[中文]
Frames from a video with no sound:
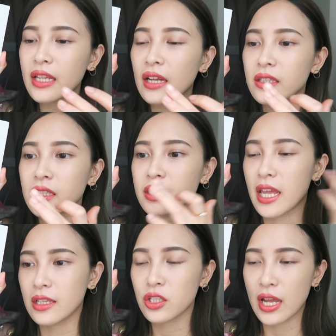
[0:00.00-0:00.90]
它的
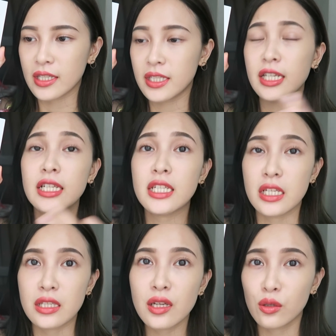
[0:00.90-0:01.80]
延展性、
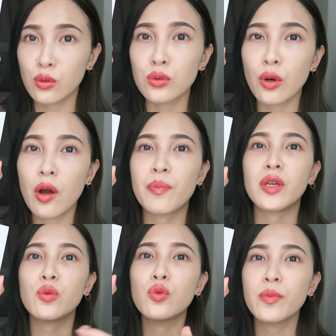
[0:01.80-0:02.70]
显色度都会
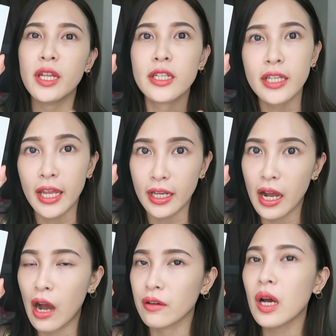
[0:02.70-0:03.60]
比雾面的眼
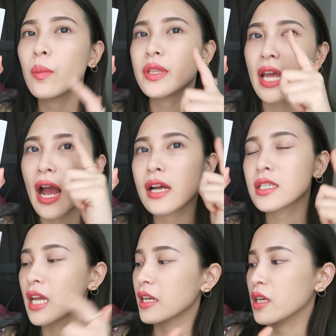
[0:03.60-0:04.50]
影好。那我们等一
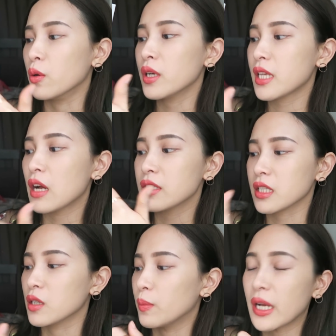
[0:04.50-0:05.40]
下上眼，我会挑
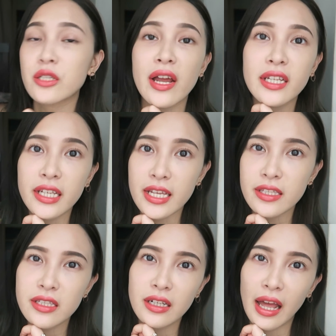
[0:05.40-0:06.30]
几个我比较喜欢的颜
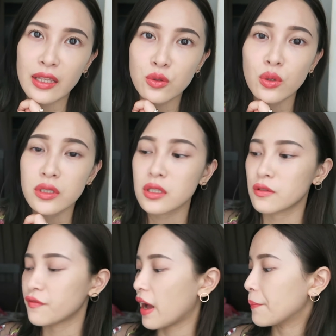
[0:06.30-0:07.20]
色来做
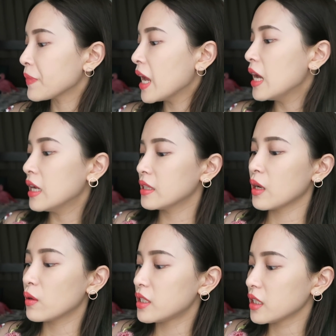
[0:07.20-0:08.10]
示范。
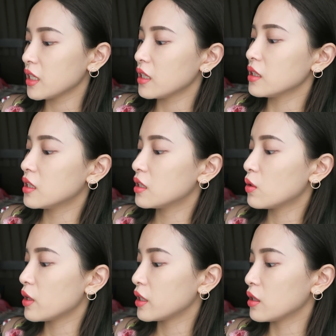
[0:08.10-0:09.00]
那我今天
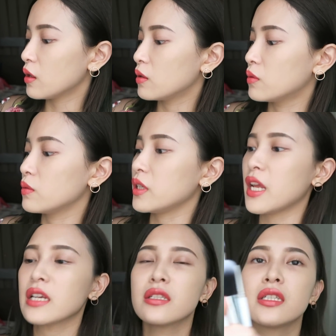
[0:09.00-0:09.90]
呢会用
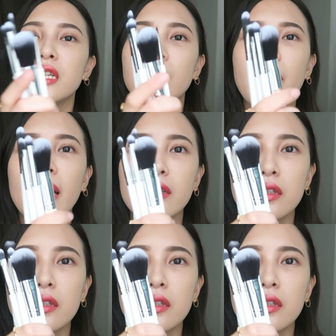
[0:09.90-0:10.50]
一样是新买